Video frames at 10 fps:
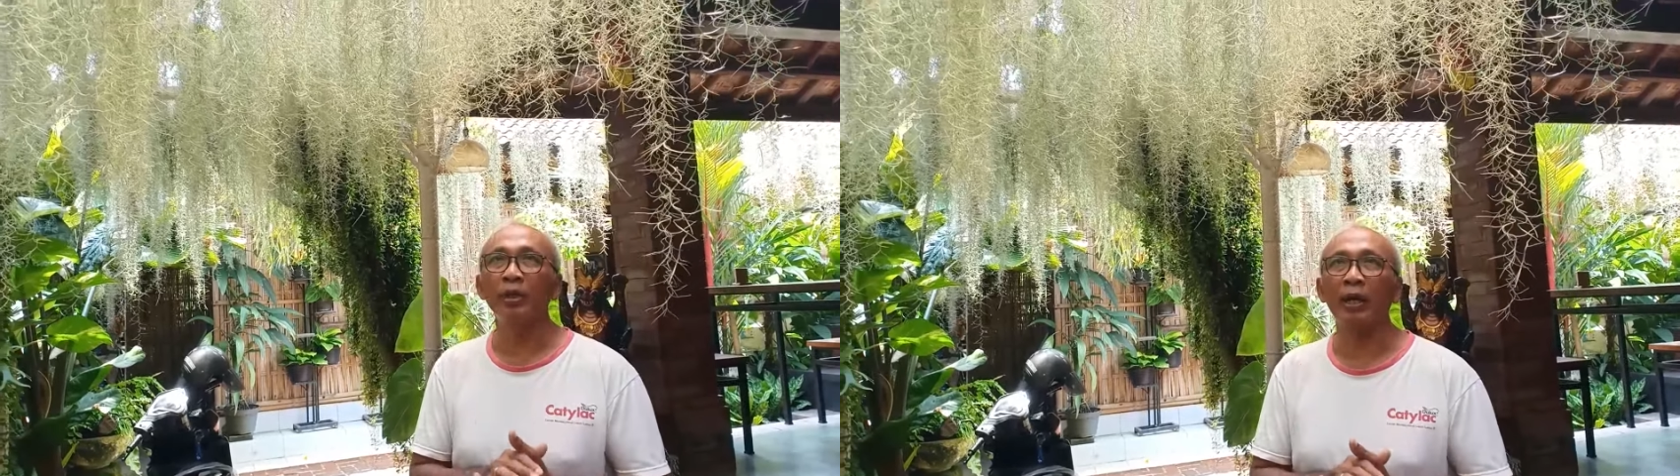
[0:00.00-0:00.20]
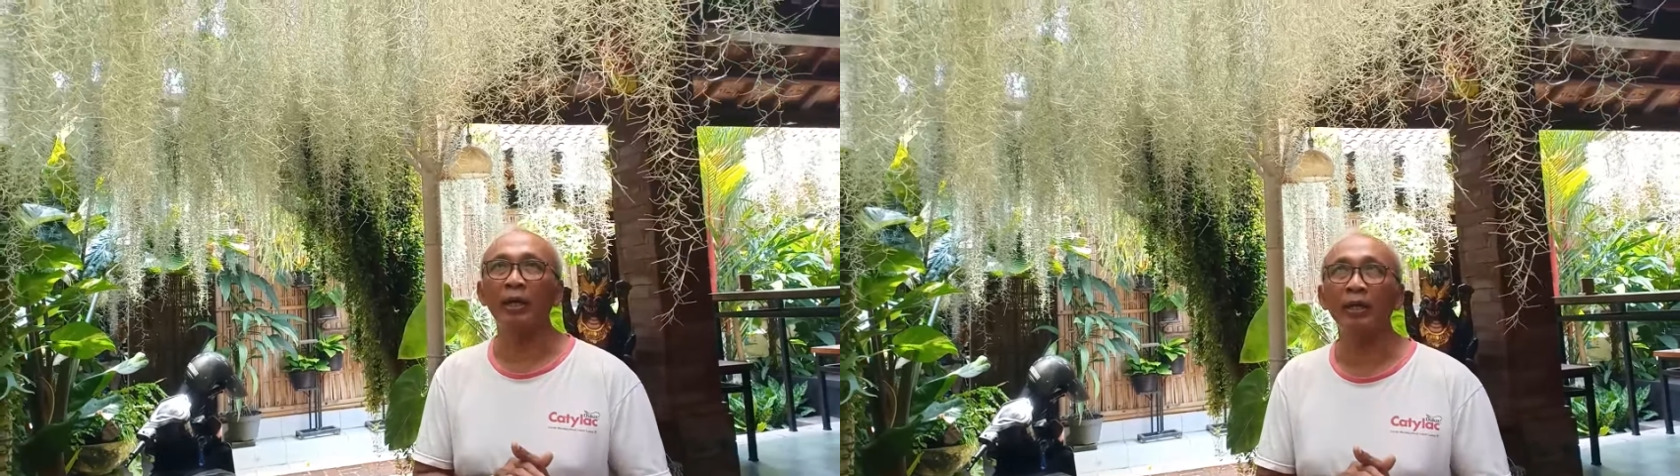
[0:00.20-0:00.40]

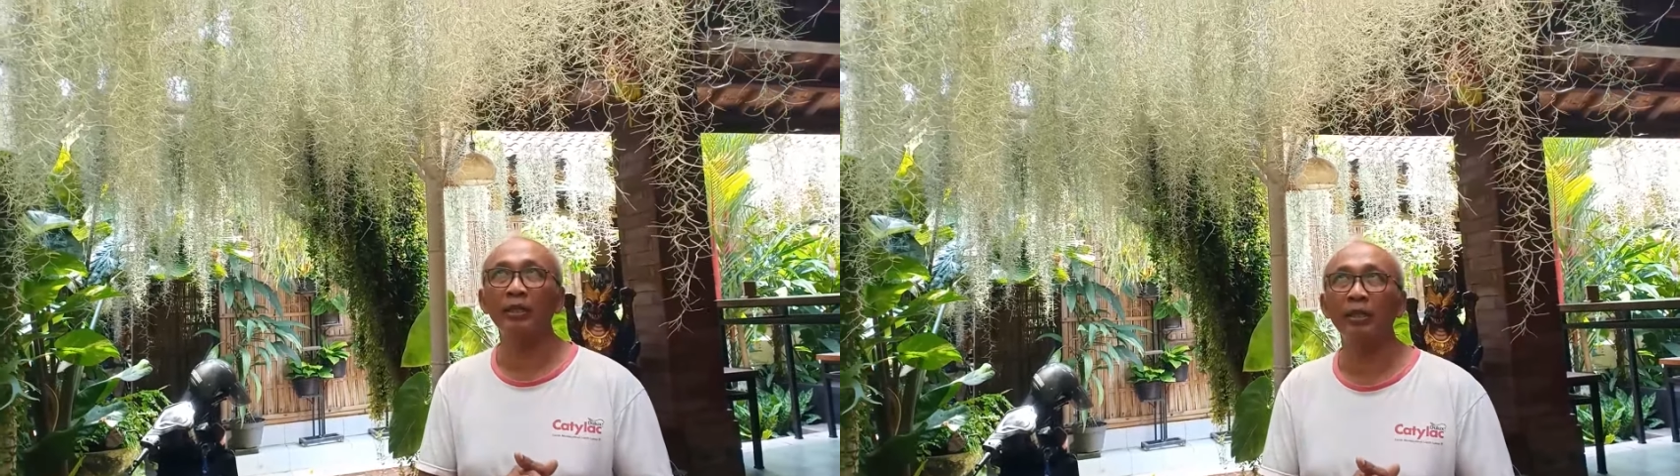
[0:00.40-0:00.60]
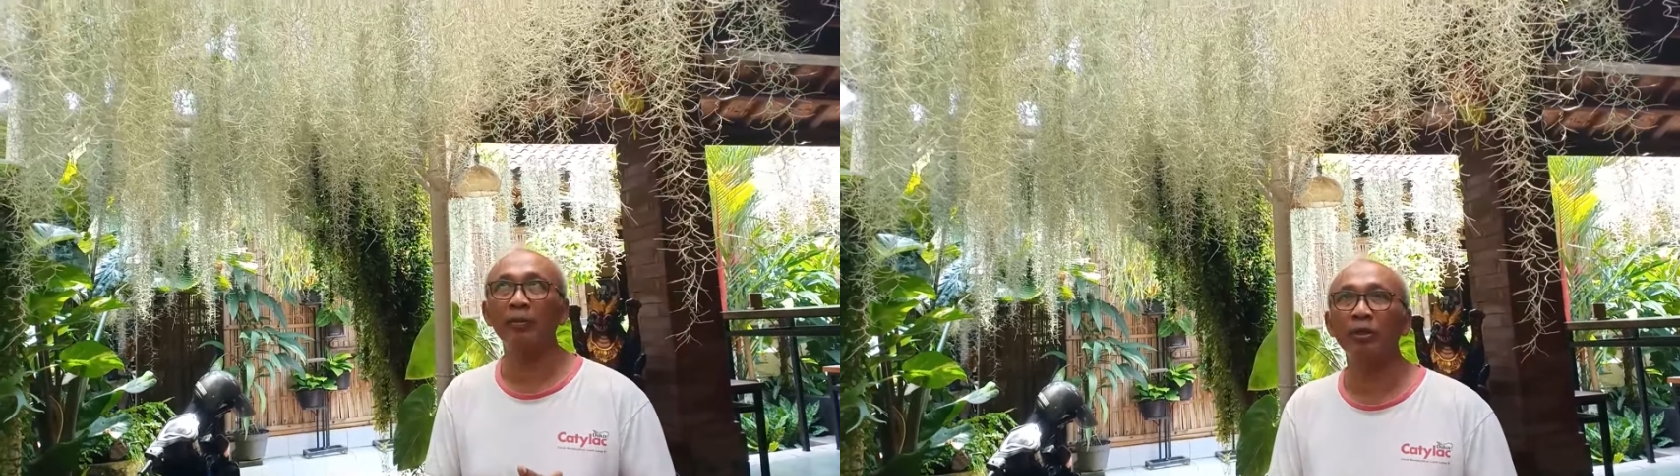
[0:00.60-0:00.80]
Nah,
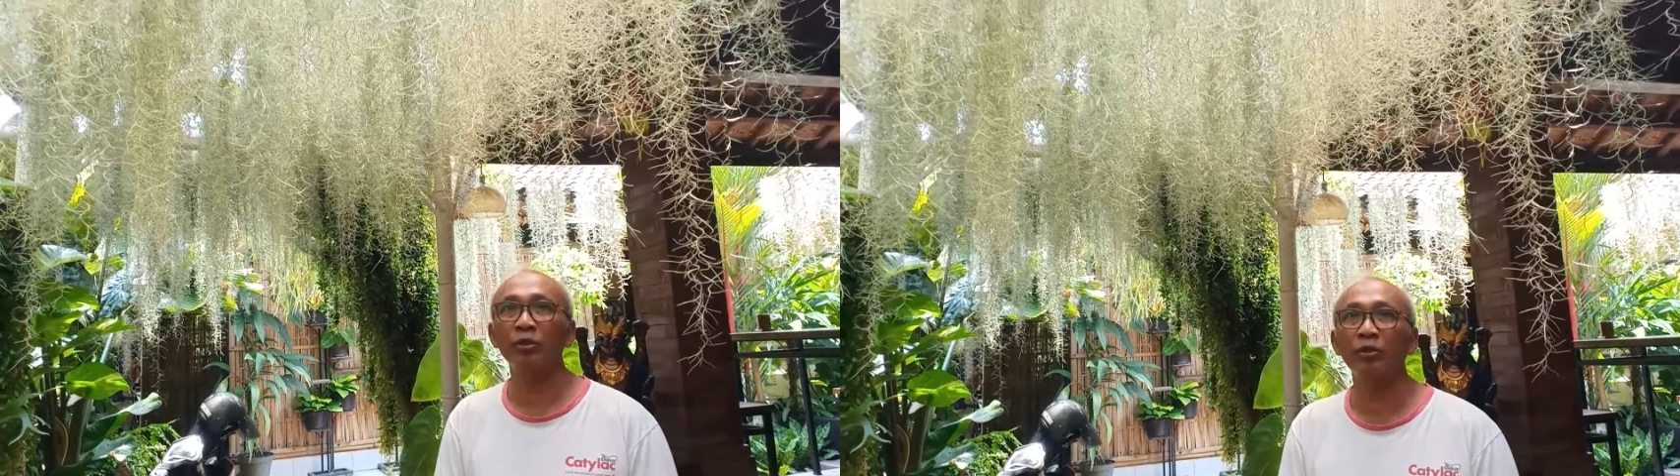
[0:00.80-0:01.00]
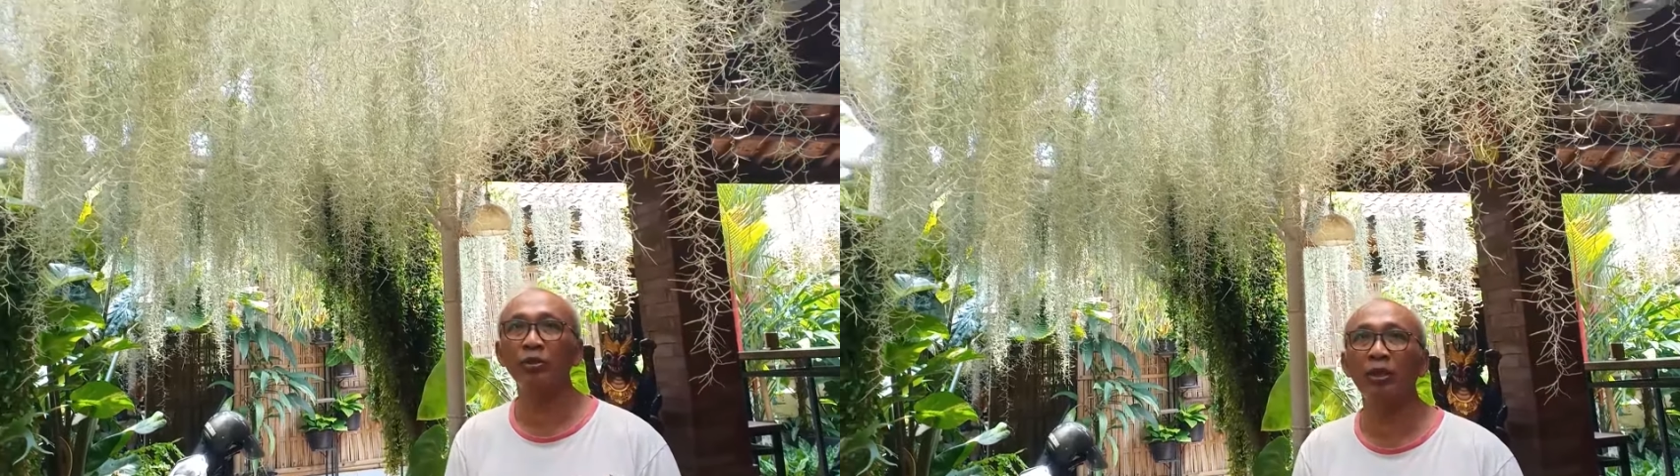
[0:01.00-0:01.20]
ini
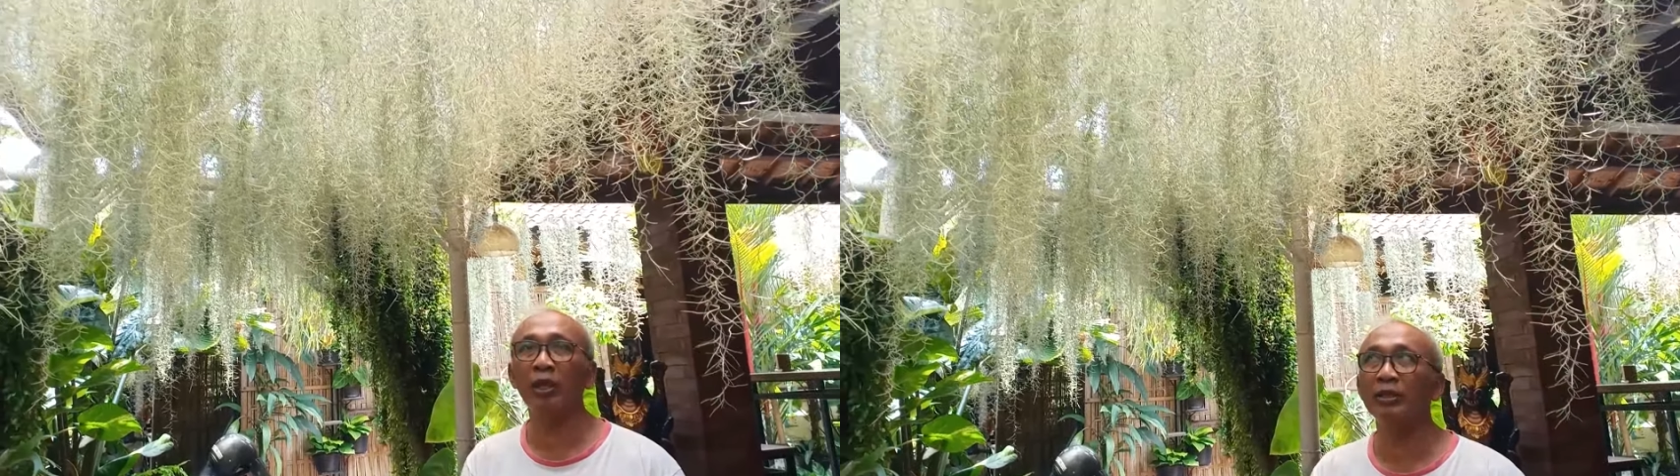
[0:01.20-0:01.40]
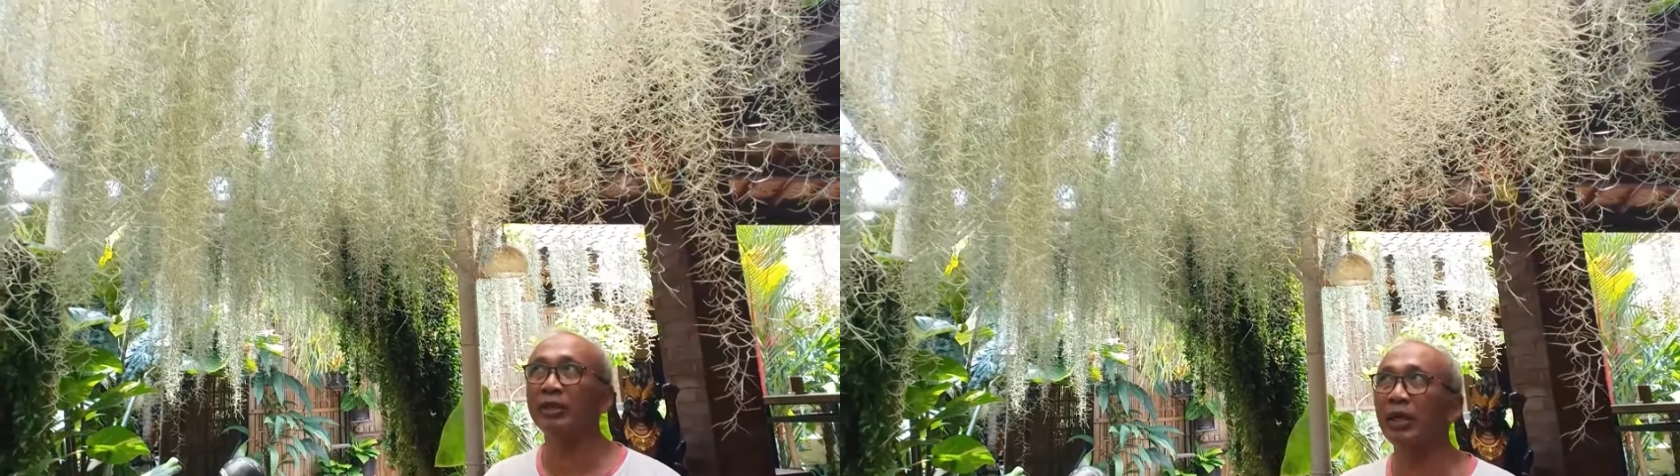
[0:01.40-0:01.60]
termasuk
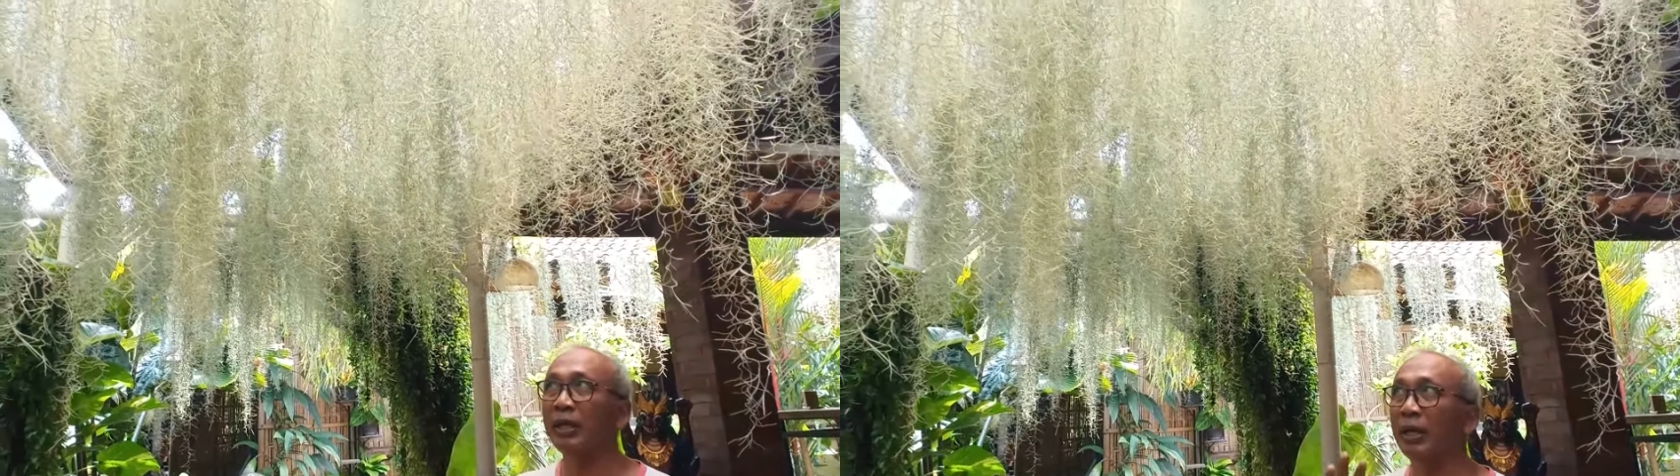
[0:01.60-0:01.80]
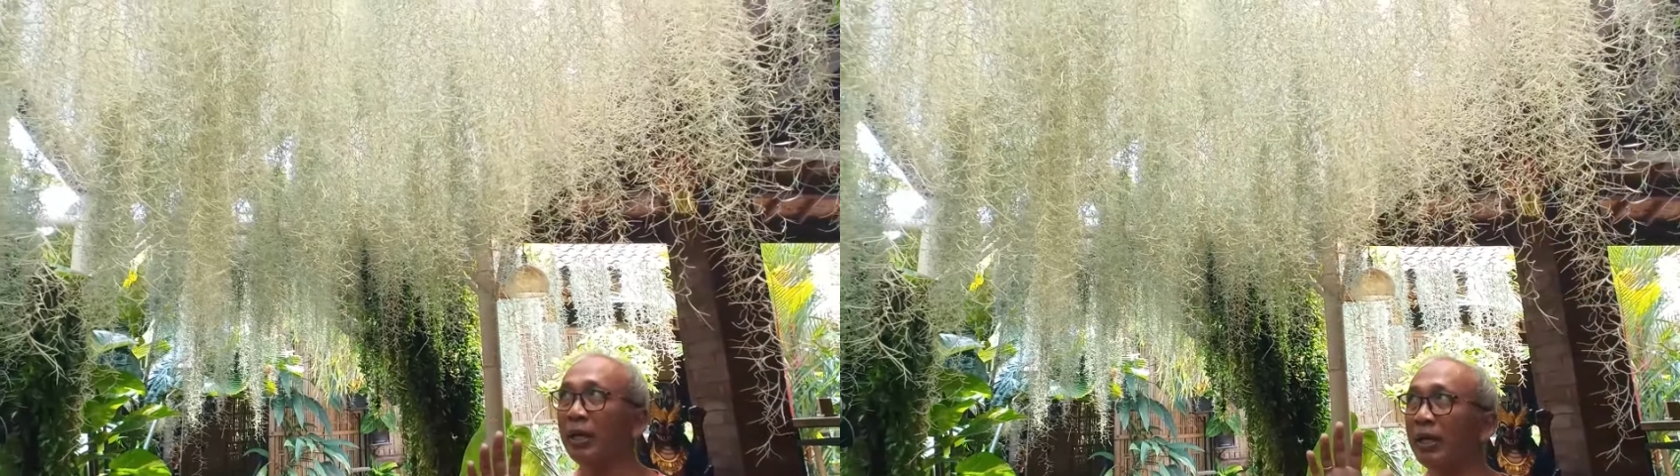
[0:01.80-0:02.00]
tilansia
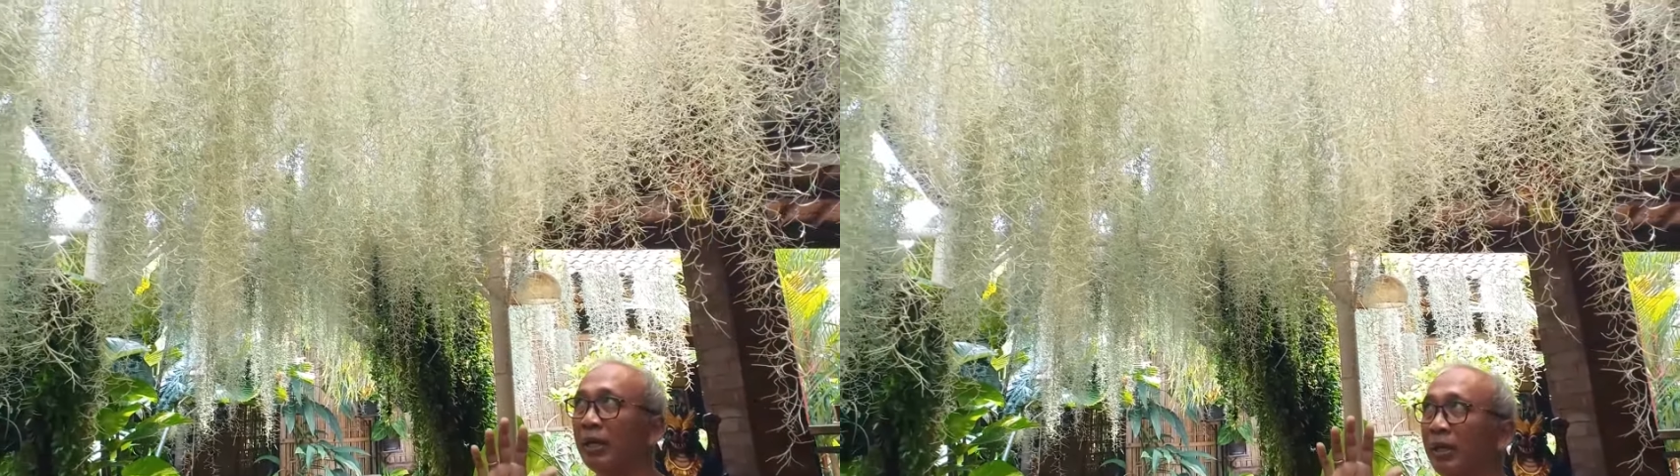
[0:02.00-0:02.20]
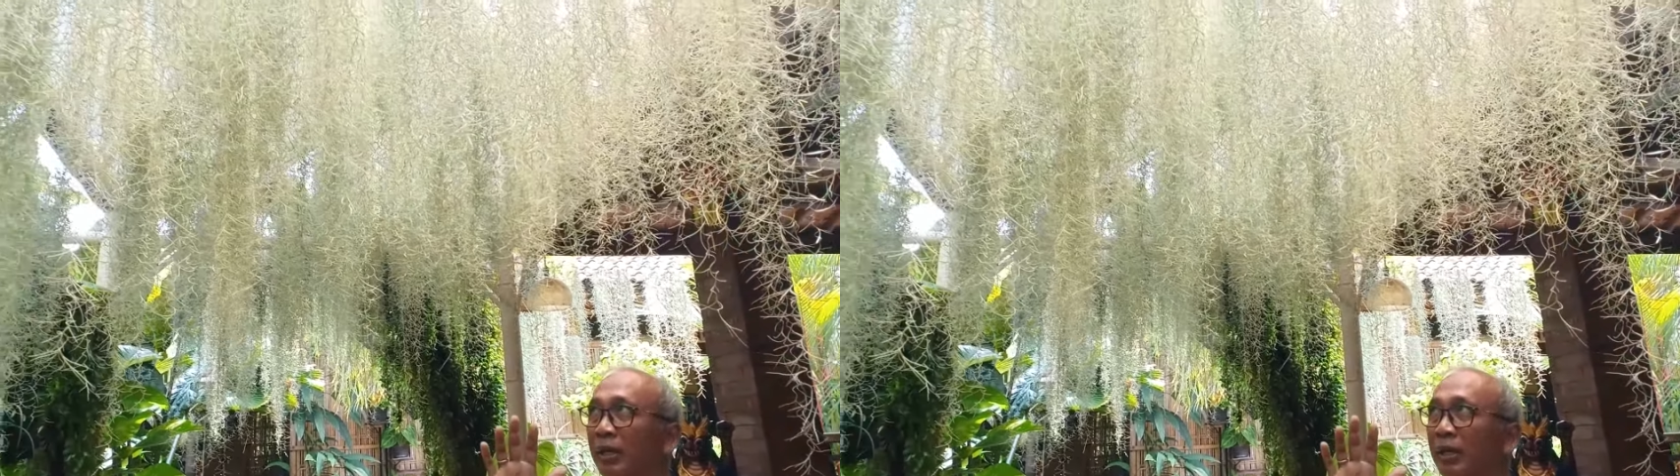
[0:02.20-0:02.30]
yang